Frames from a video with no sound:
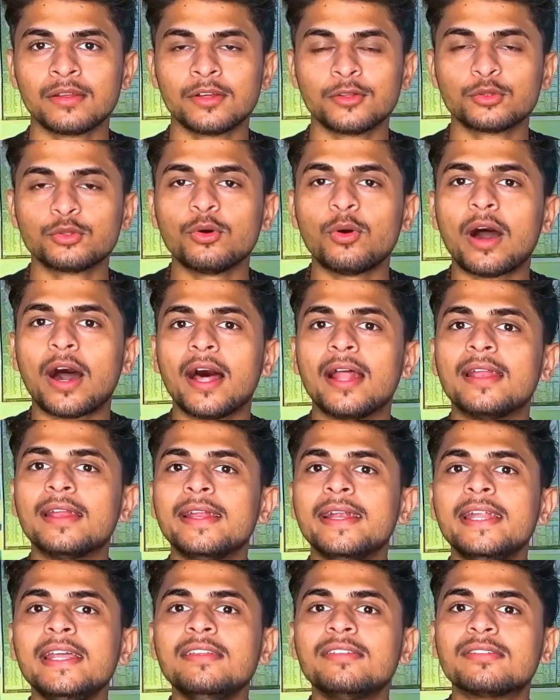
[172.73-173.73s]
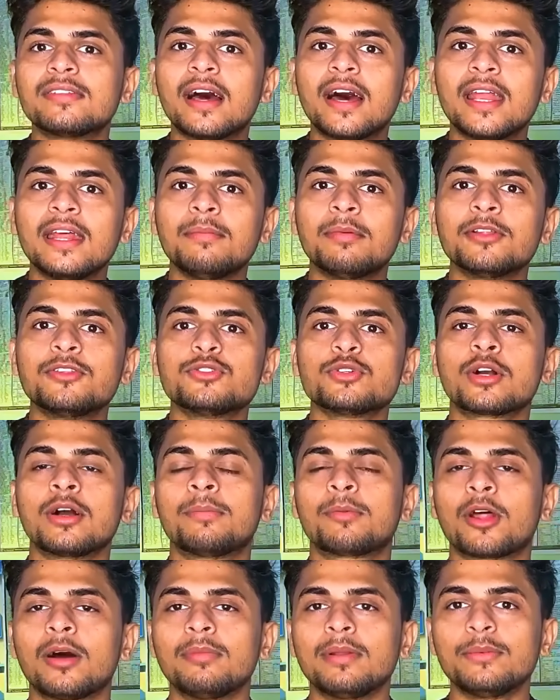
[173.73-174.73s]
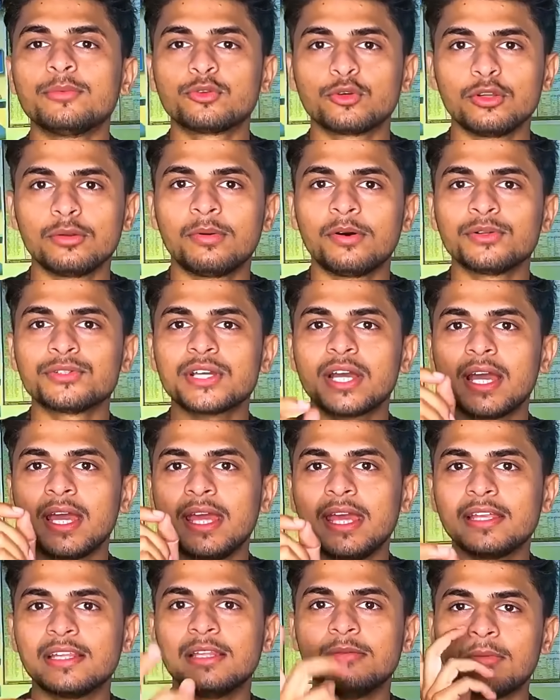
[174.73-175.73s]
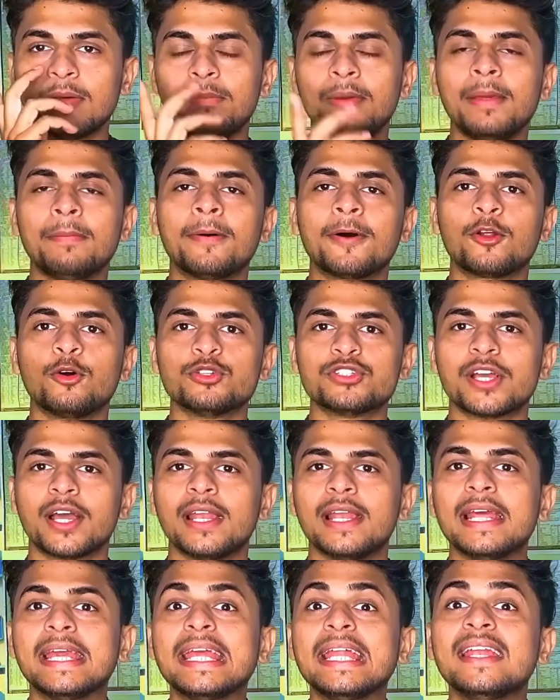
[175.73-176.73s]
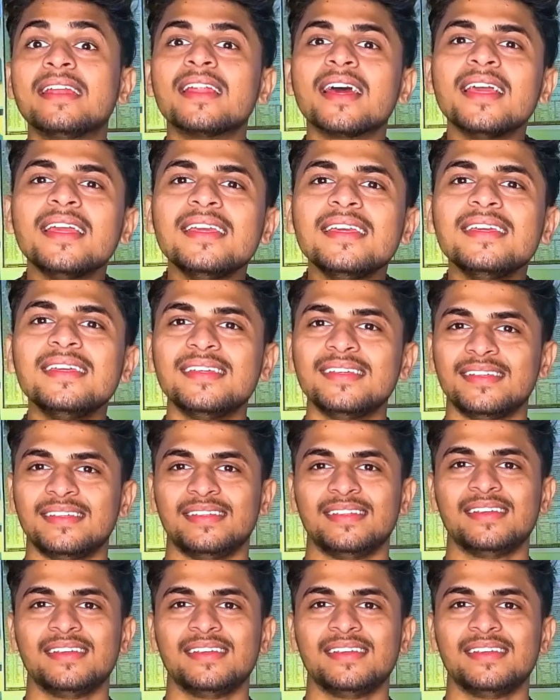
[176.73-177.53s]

तो ऑलरेडी सारे बच्चों का प्रॉब्लम सोल्व हो जाए एक दिन में पेपर हो जाए लेकिन नहीं